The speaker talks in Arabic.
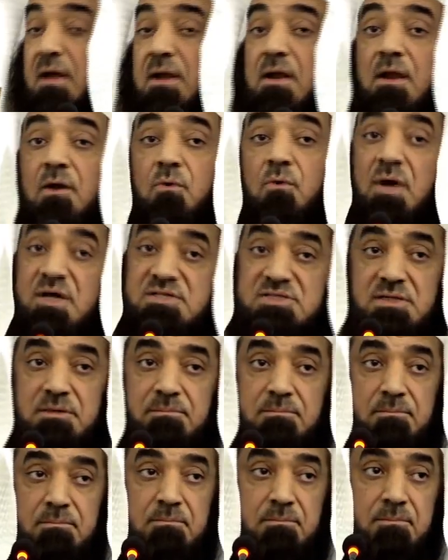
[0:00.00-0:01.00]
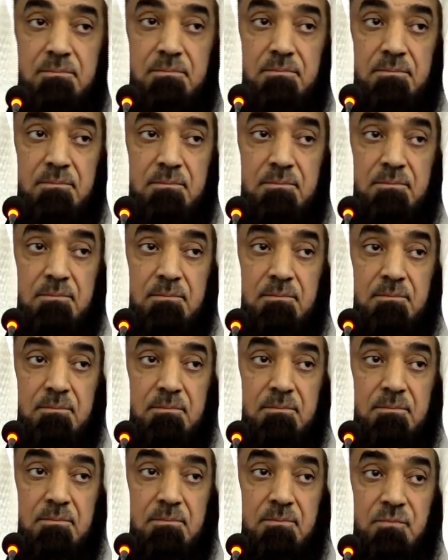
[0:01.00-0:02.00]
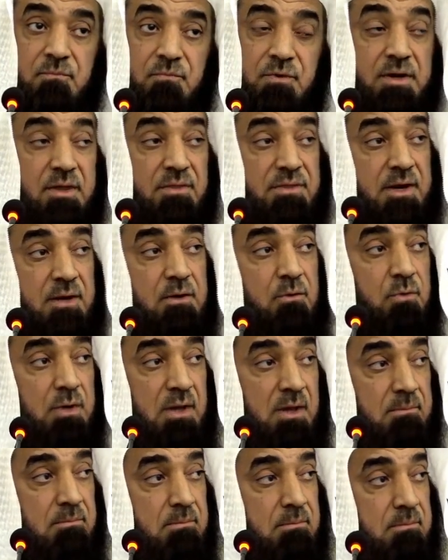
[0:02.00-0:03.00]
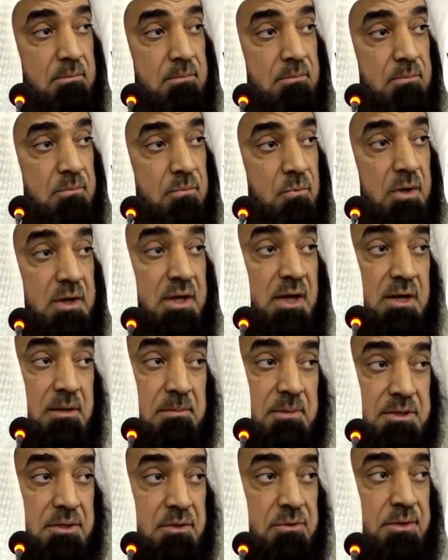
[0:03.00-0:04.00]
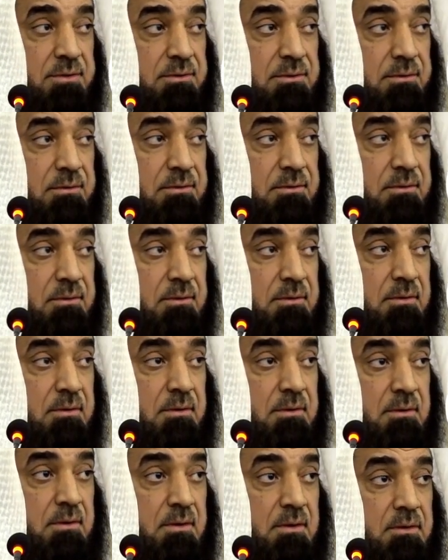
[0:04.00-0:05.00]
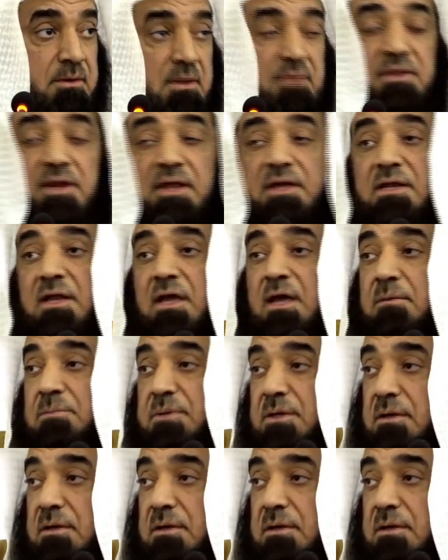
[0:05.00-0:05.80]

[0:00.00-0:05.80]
له أسلم فنظر الغلام وكان مريضا نظر إلى أبيه